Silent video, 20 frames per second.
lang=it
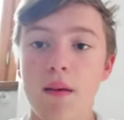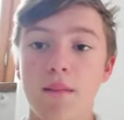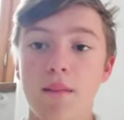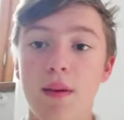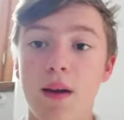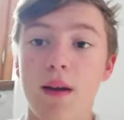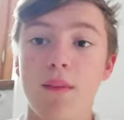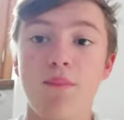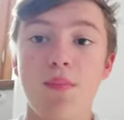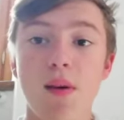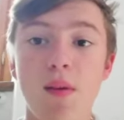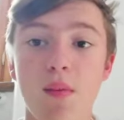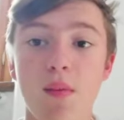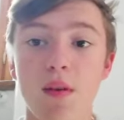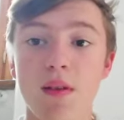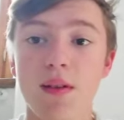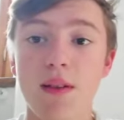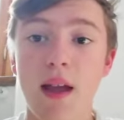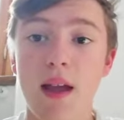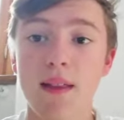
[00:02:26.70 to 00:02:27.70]
per il
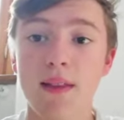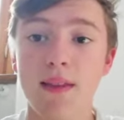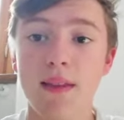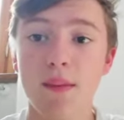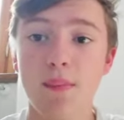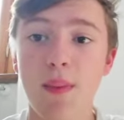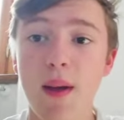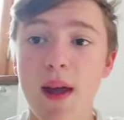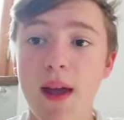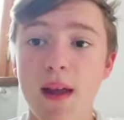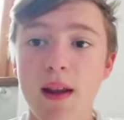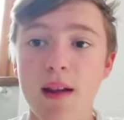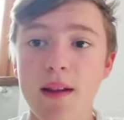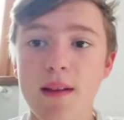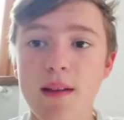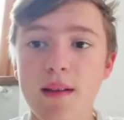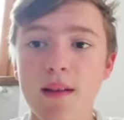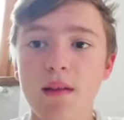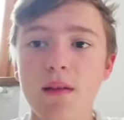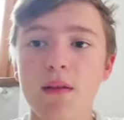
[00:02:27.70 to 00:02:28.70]
primo set
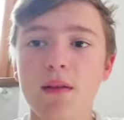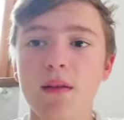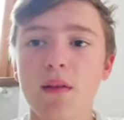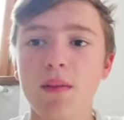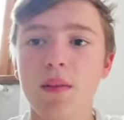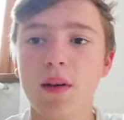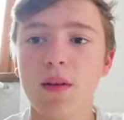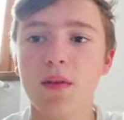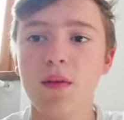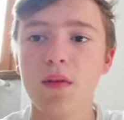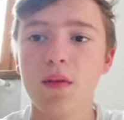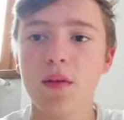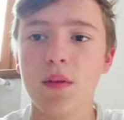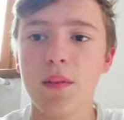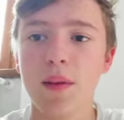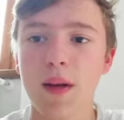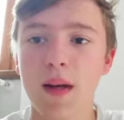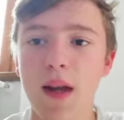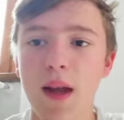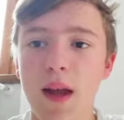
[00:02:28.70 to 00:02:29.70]
perso, soprattutto
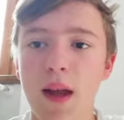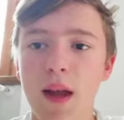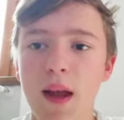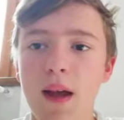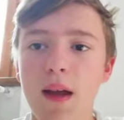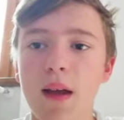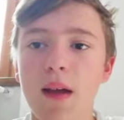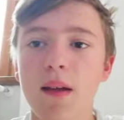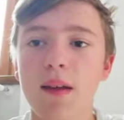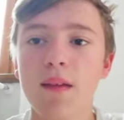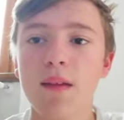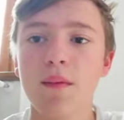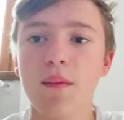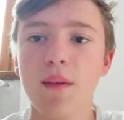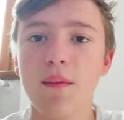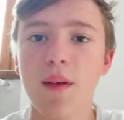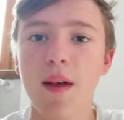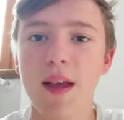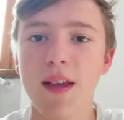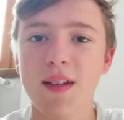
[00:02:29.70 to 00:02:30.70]
perché
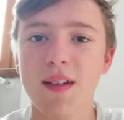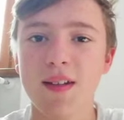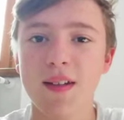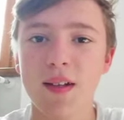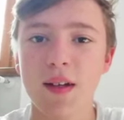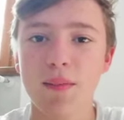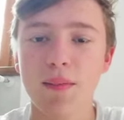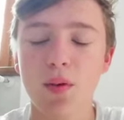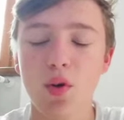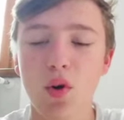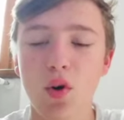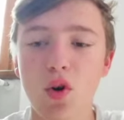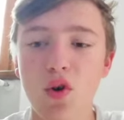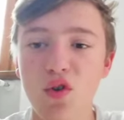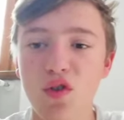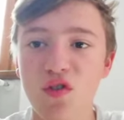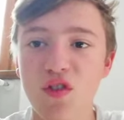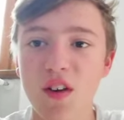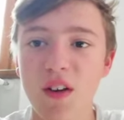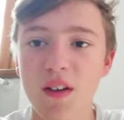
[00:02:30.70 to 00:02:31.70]
doveva essere più
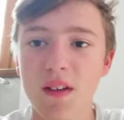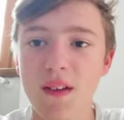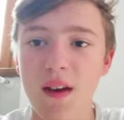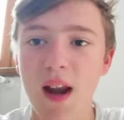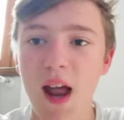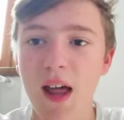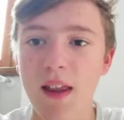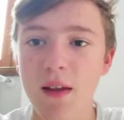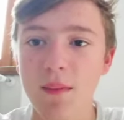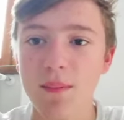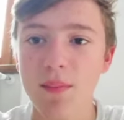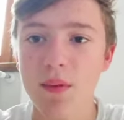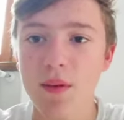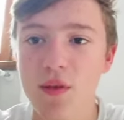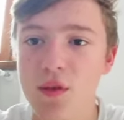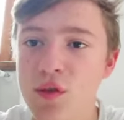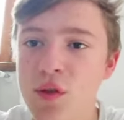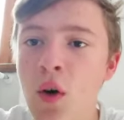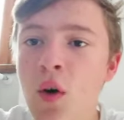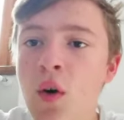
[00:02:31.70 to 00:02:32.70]
concentrato più
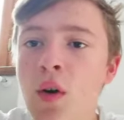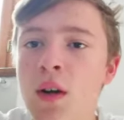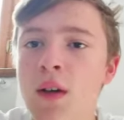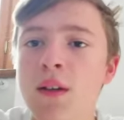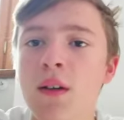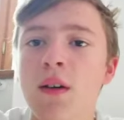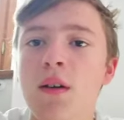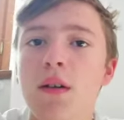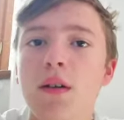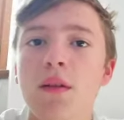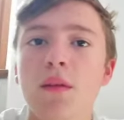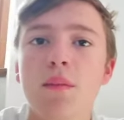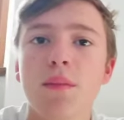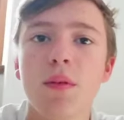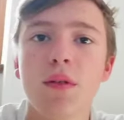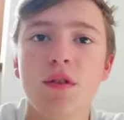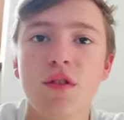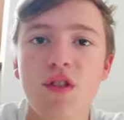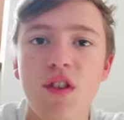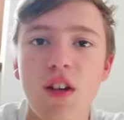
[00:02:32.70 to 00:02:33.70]
solido,
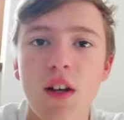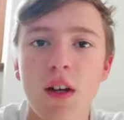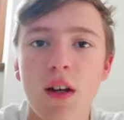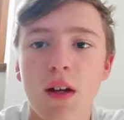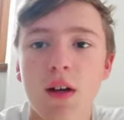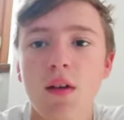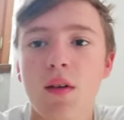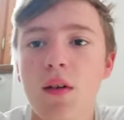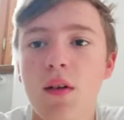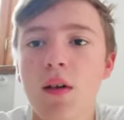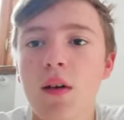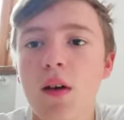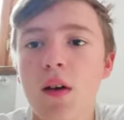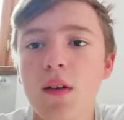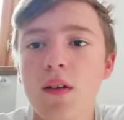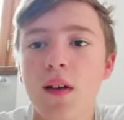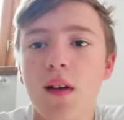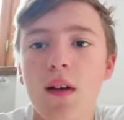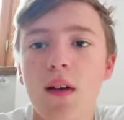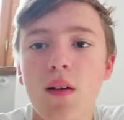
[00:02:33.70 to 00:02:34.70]
più cinico
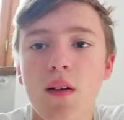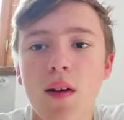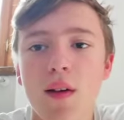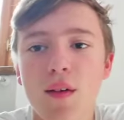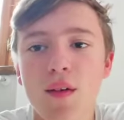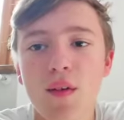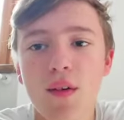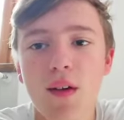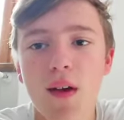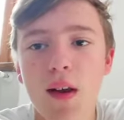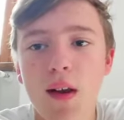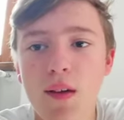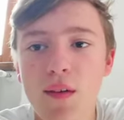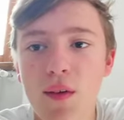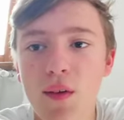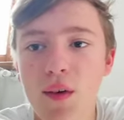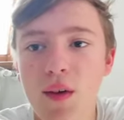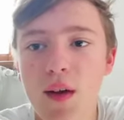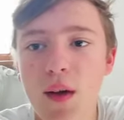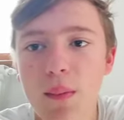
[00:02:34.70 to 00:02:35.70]
nelle occasioni che gli
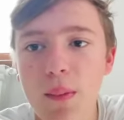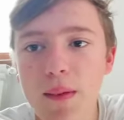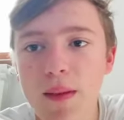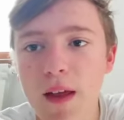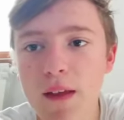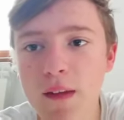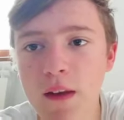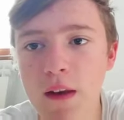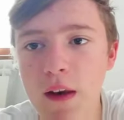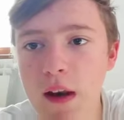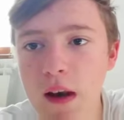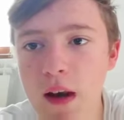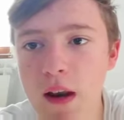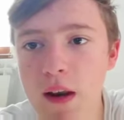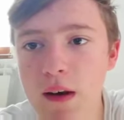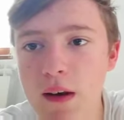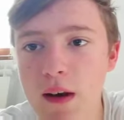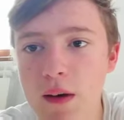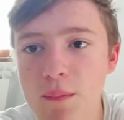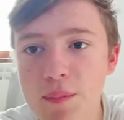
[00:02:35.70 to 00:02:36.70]
sono capitate
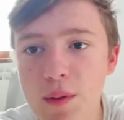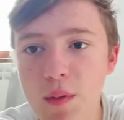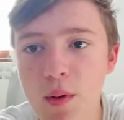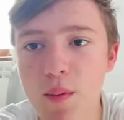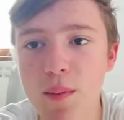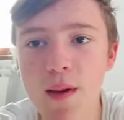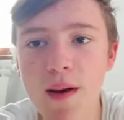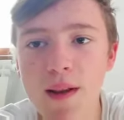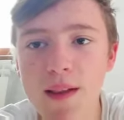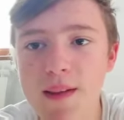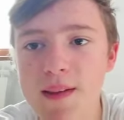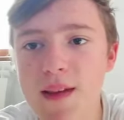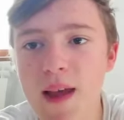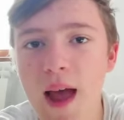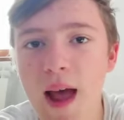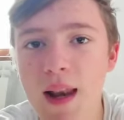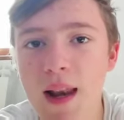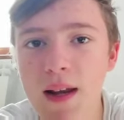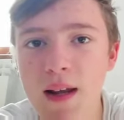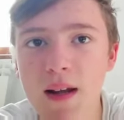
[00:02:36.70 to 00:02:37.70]
nel, nel primo
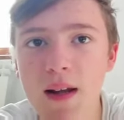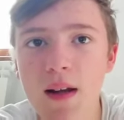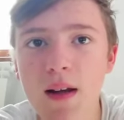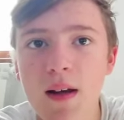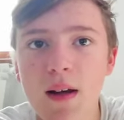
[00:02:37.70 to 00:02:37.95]
parziale